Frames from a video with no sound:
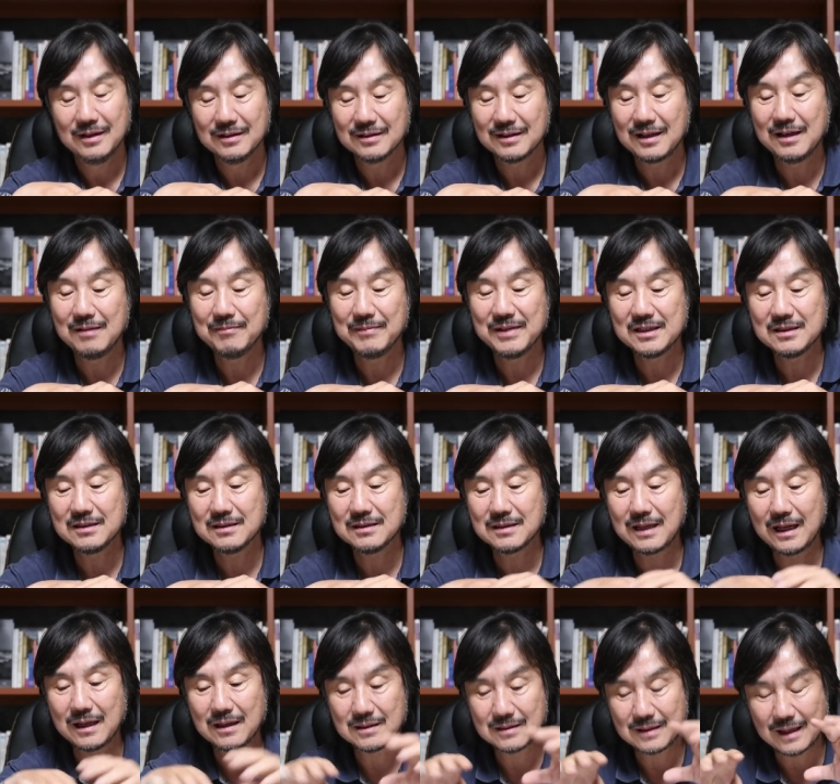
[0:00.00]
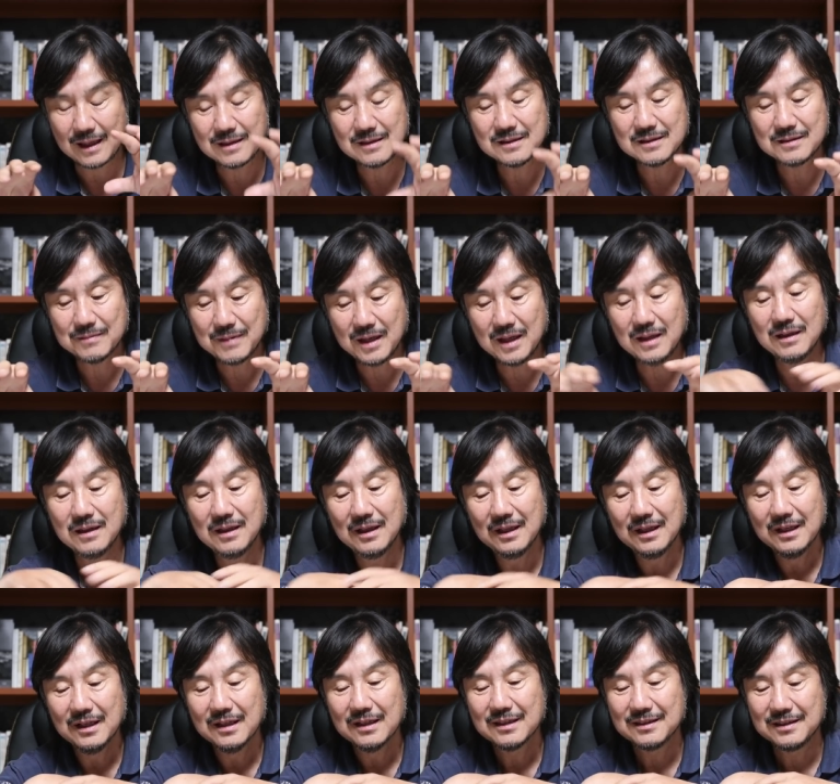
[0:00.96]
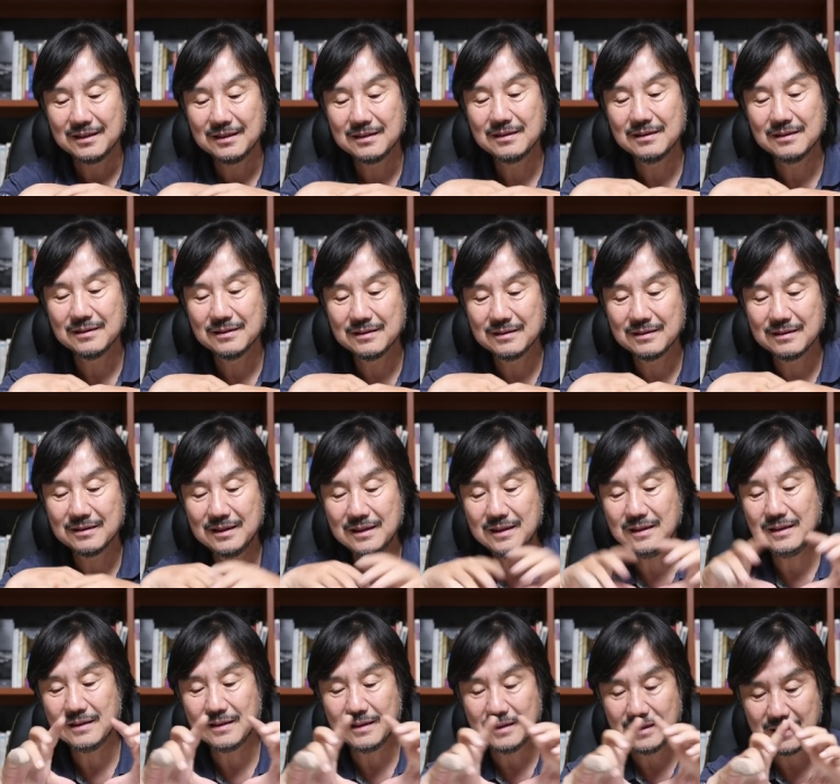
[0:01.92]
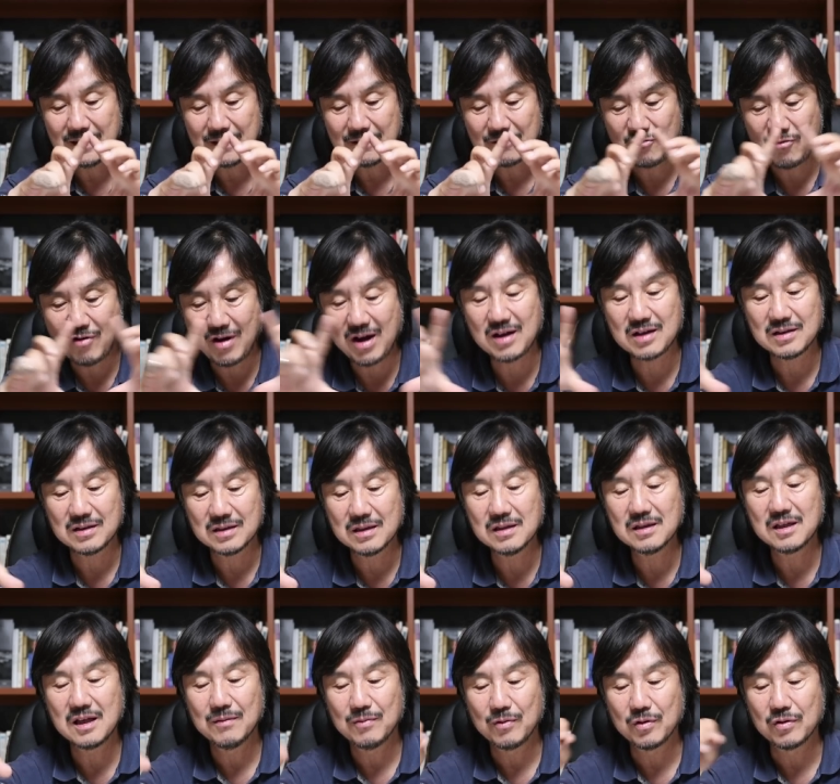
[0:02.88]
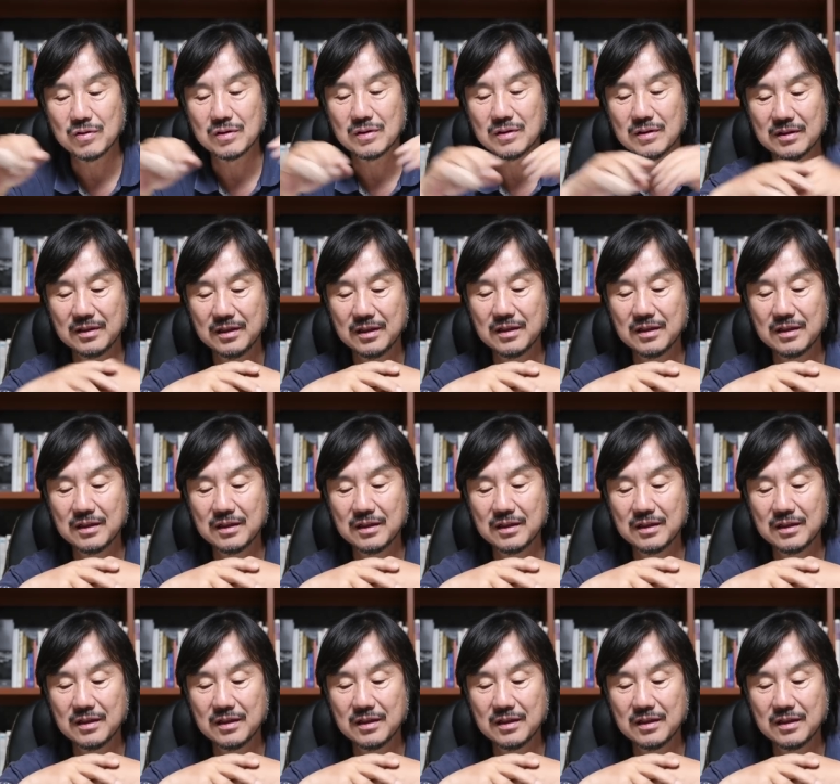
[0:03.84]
닮아, 달, 다르지만 시선이 이게 확 넓게 보는 것,